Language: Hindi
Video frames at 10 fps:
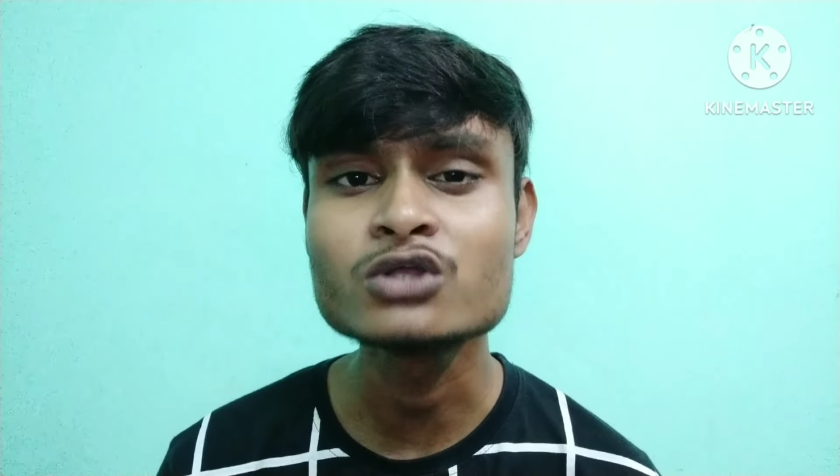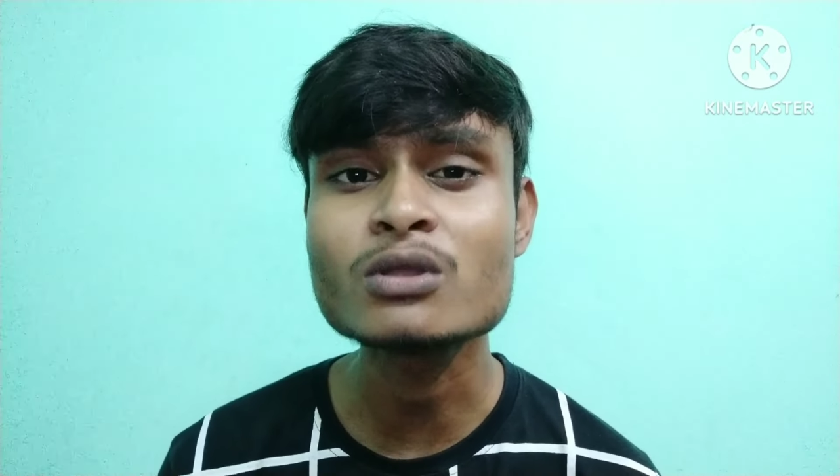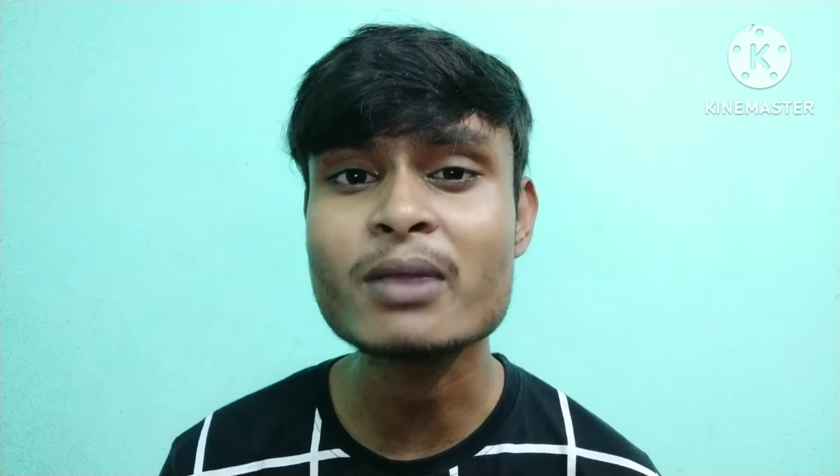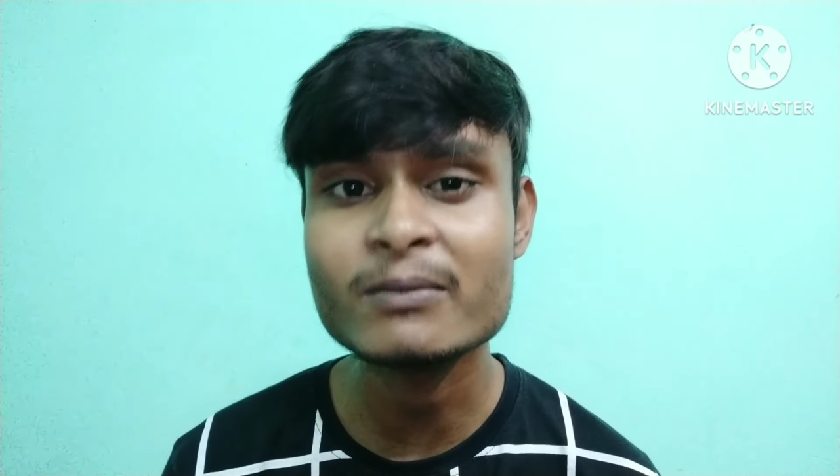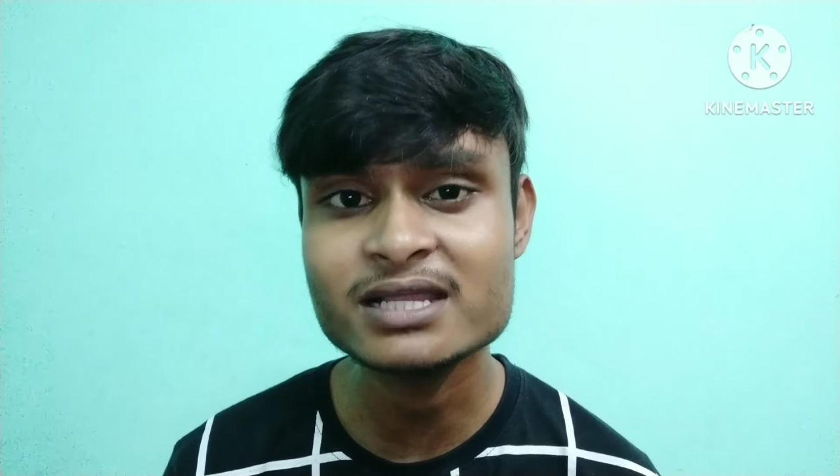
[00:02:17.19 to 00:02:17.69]

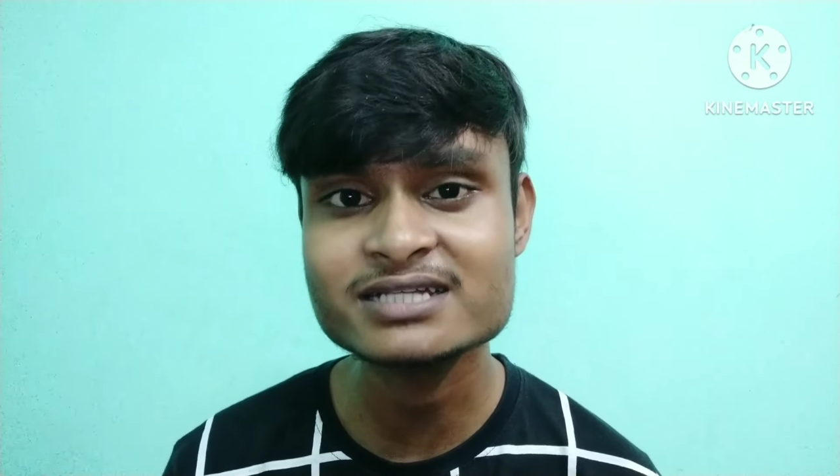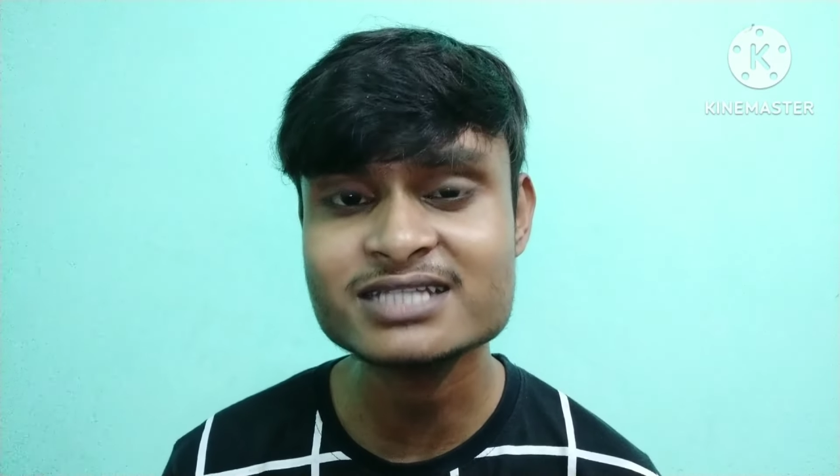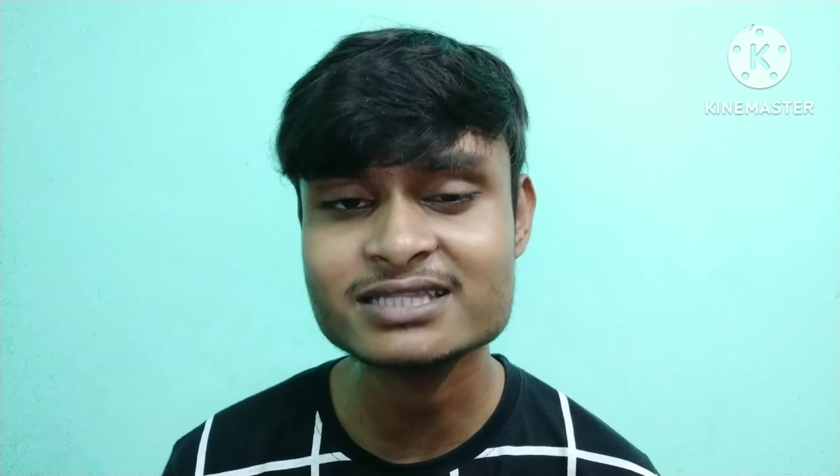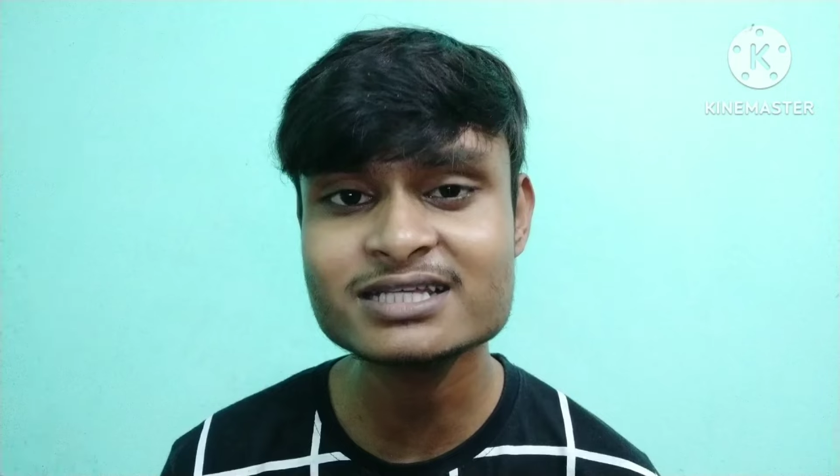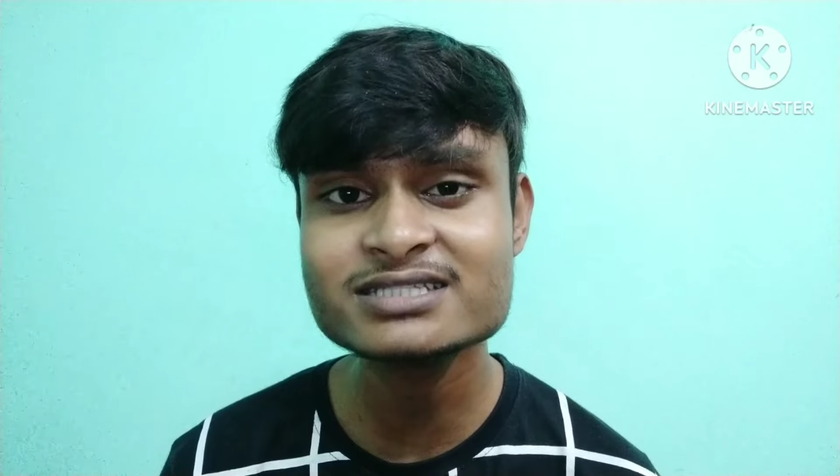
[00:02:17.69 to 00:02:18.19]
तो फैमिली के
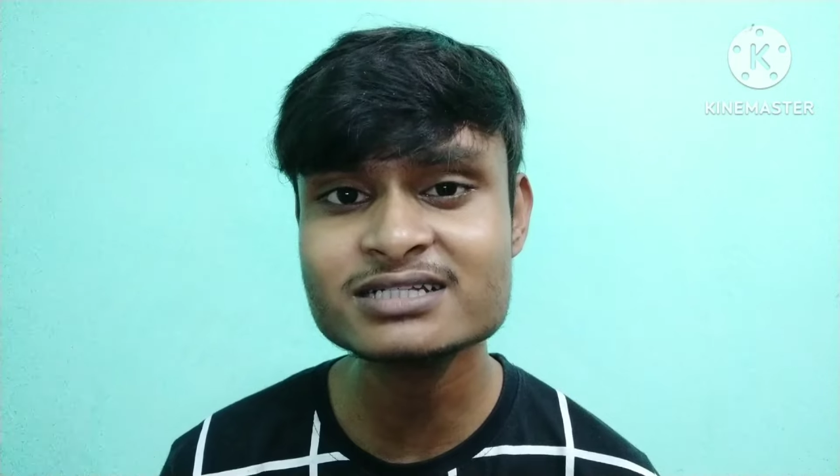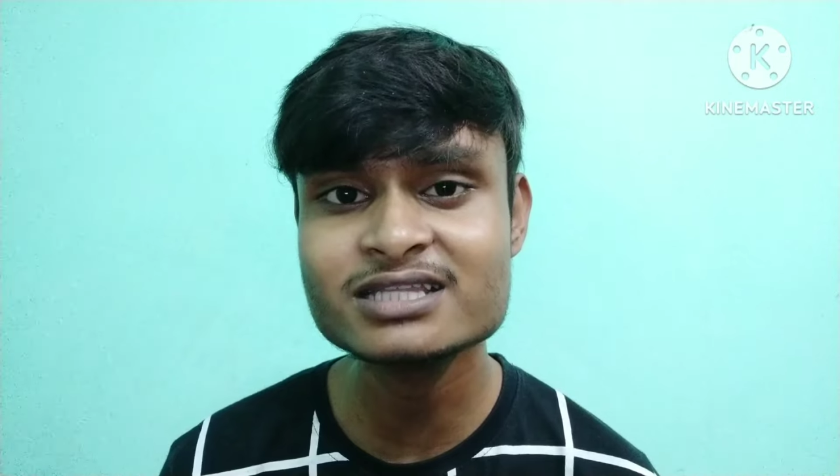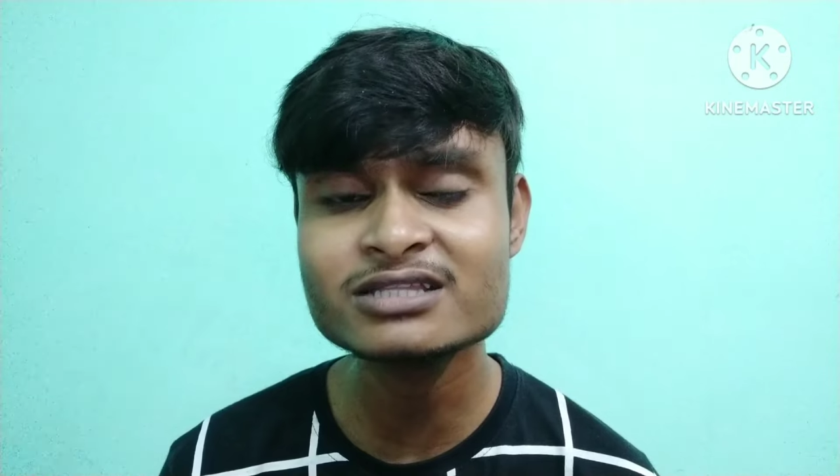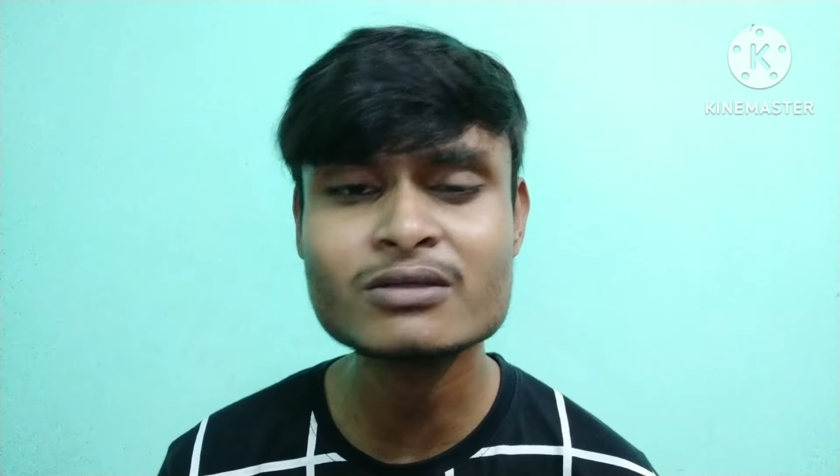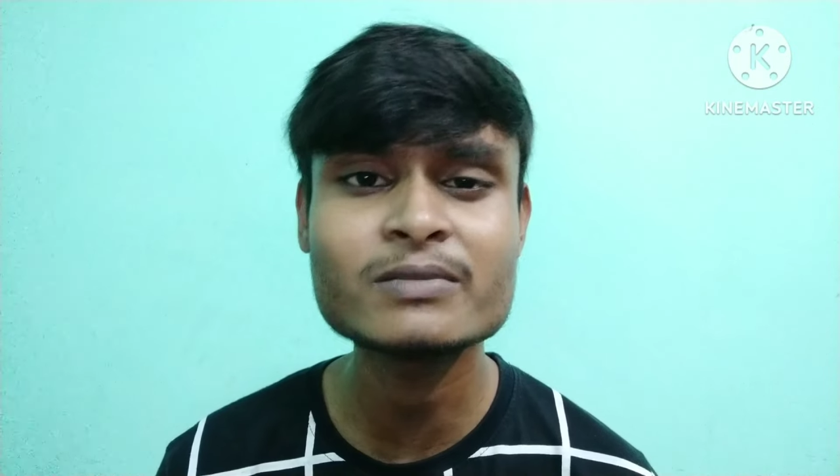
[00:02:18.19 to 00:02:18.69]
साथ देख
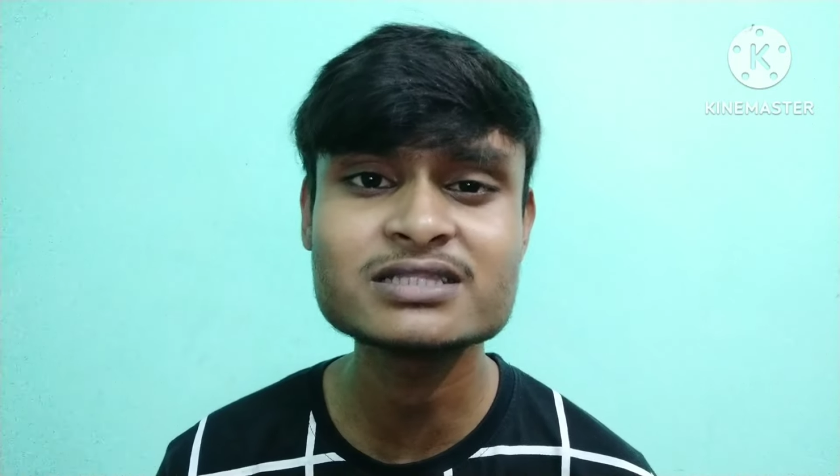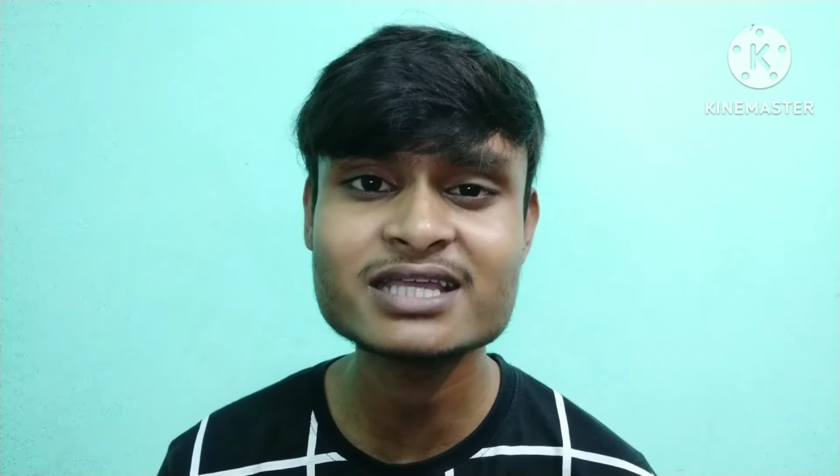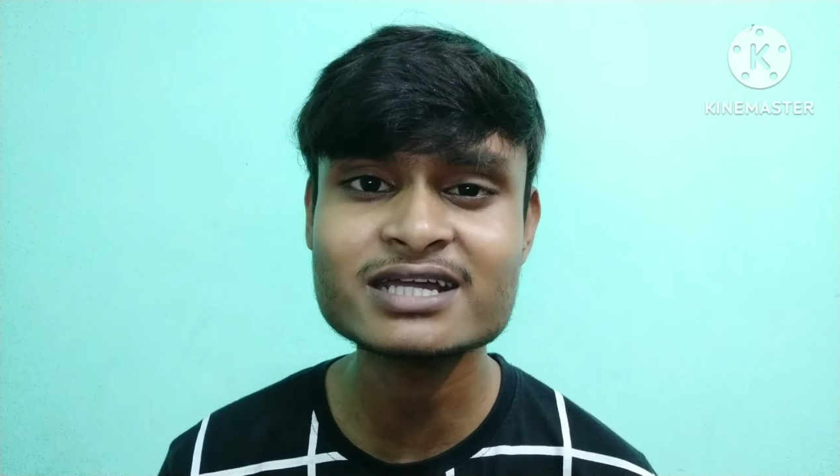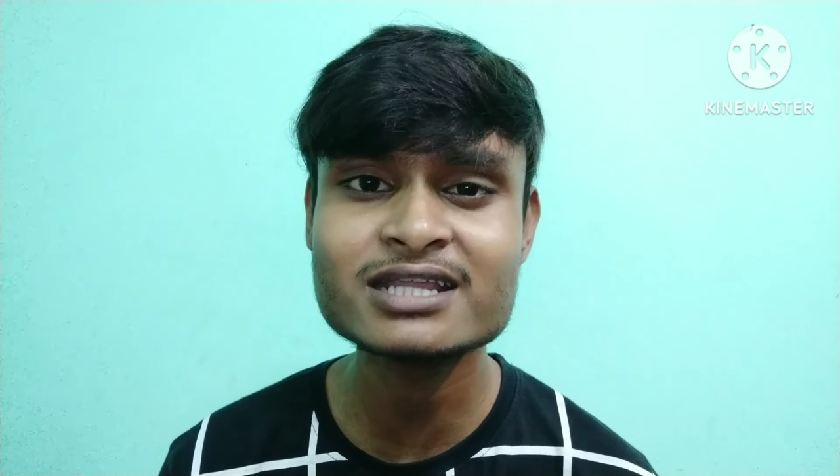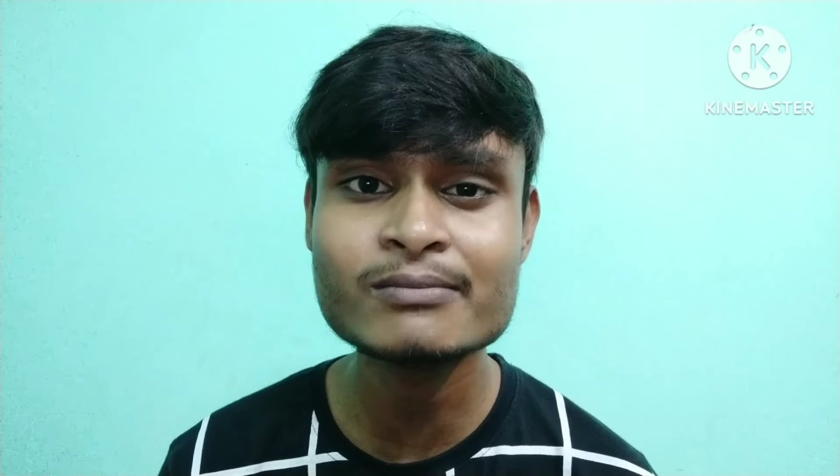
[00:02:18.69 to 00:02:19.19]
सकते हैं तो मिलते
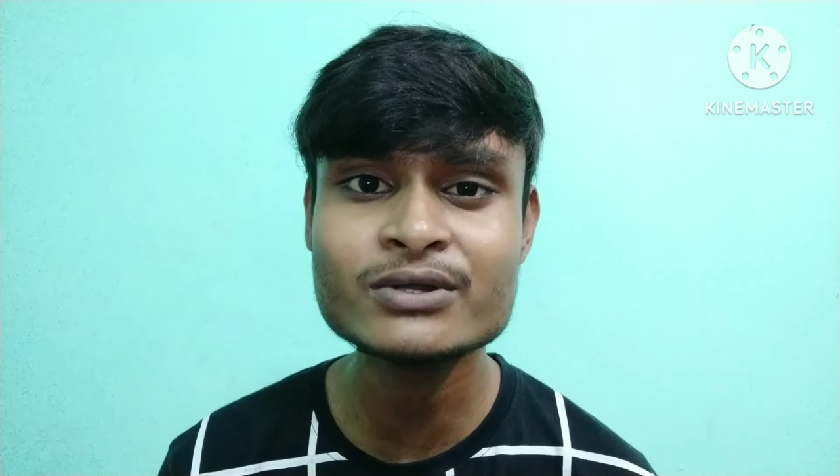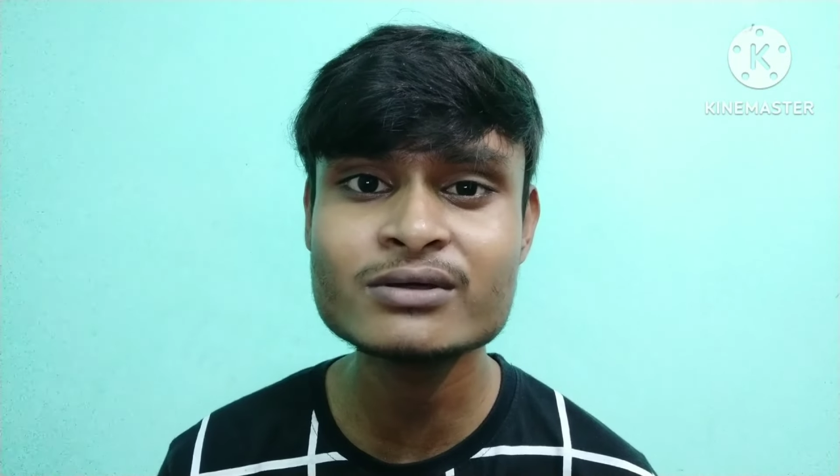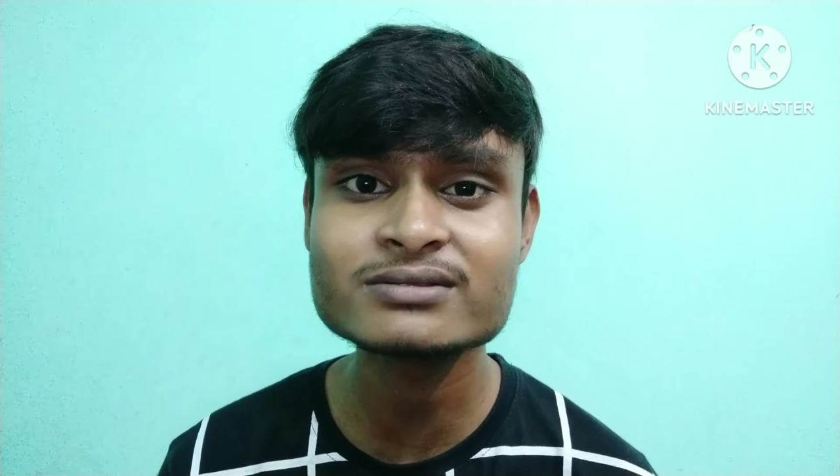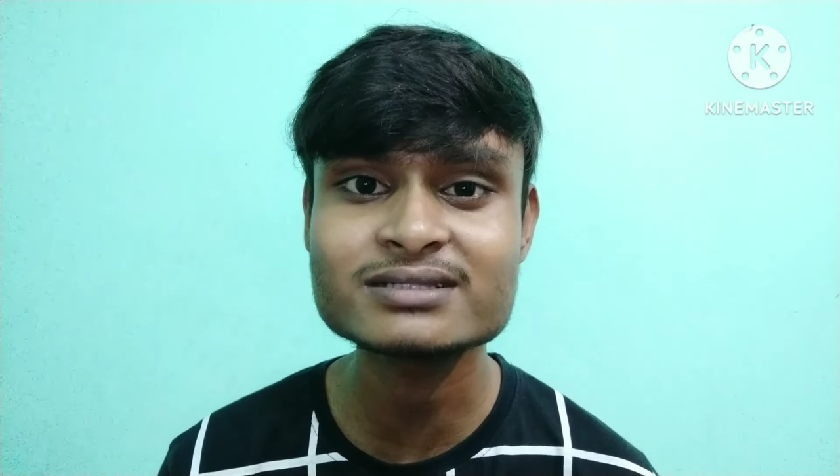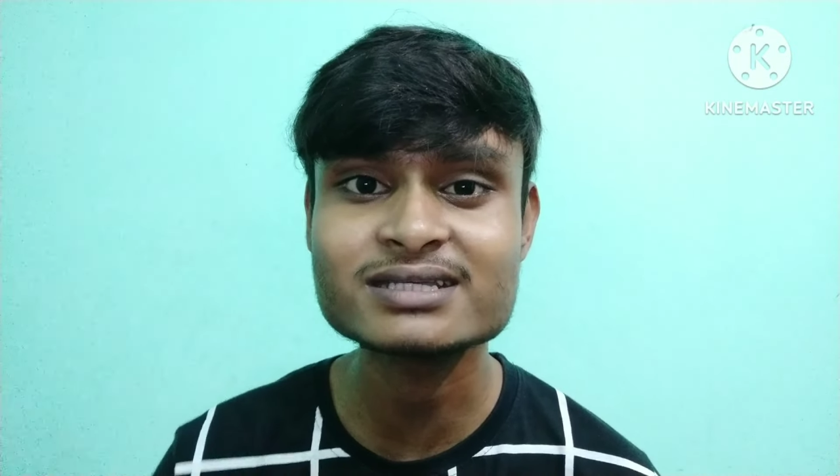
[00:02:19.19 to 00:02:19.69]
हैं एक नए
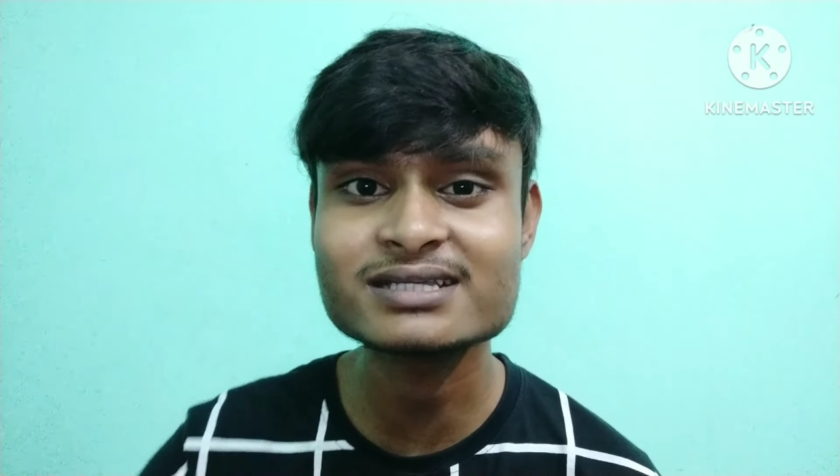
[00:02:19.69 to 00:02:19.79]
वीडियो तक